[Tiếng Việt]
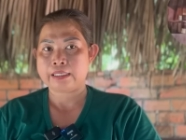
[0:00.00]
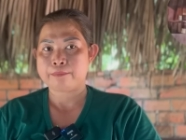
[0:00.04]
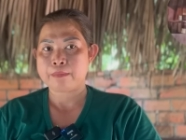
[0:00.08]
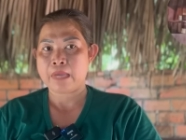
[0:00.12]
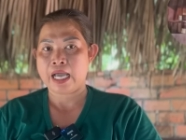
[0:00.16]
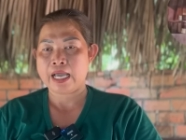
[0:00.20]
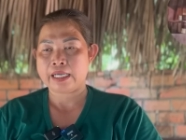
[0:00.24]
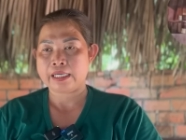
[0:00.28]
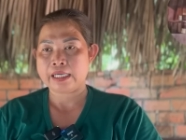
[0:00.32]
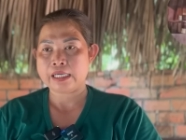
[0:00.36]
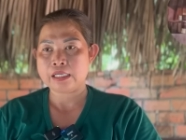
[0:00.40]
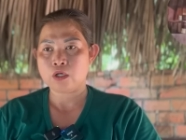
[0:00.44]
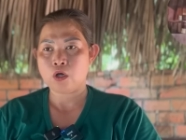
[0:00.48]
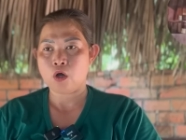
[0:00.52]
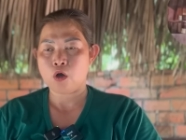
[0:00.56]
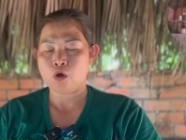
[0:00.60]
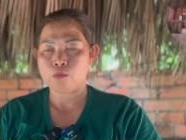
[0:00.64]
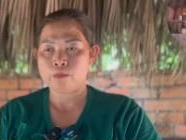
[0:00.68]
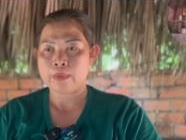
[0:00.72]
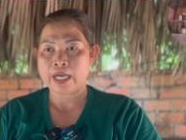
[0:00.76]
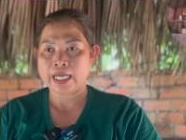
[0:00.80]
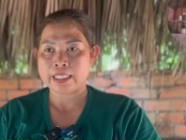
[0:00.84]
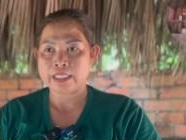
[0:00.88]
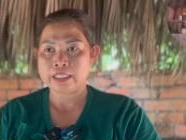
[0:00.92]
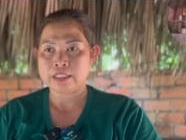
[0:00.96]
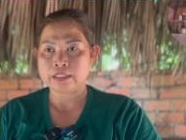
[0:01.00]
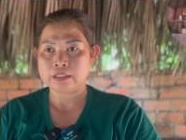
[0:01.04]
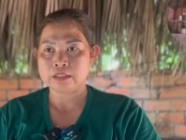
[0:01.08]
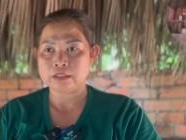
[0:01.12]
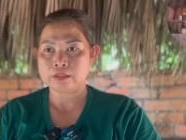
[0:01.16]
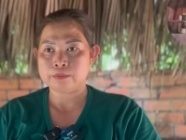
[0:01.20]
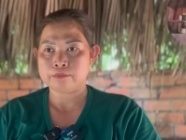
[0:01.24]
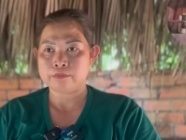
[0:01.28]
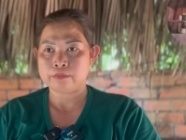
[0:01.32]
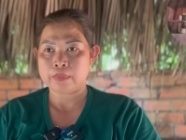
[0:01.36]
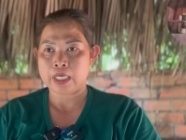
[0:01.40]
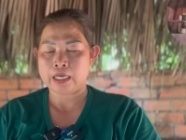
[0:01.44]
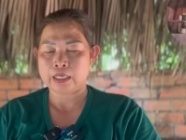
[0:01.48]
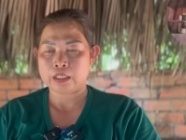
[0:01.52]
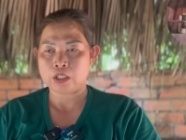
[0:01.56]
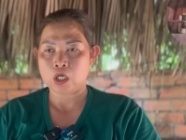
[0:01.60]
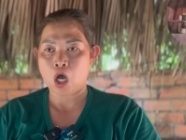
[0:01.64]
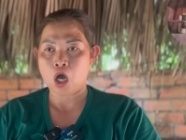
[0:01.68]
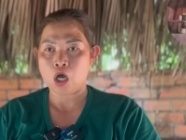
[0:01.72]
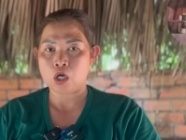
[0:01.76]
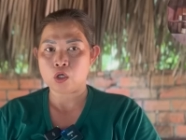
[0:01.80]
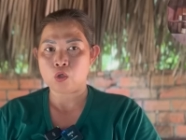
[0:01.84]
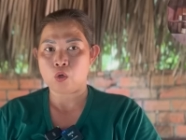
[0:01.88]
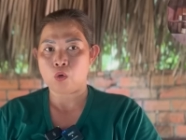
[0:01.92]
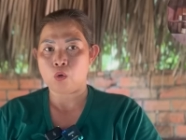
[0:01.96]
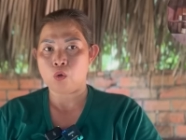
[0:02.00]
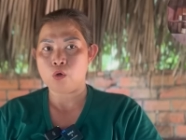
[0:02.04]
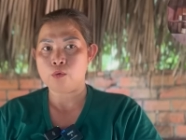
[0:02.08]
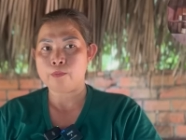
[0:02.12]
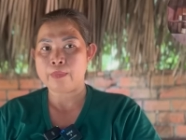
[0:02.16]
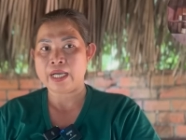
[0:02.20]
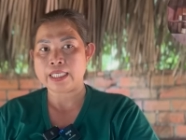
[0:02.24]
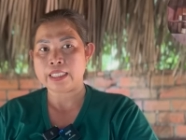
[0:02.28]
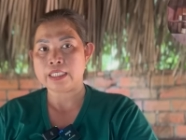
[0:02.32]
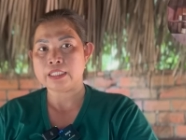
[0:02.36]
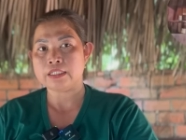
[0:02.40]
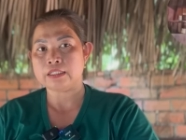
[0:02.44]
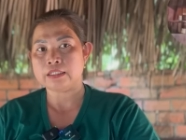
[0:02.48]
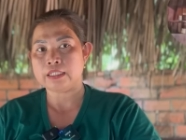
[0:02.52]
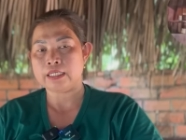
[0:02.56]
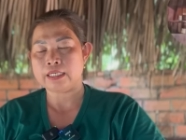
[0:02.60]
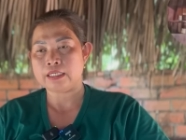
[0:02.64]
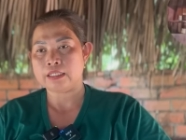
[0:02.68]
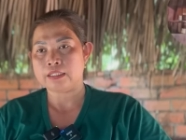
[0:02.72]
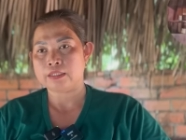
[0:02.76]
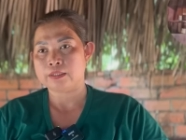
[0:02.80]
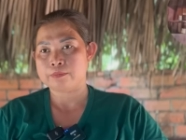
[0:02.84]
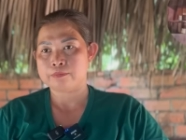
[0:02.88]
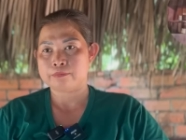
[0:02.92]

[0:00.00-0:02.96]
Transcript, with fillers: ba cái cô ma dương con của ma dương đó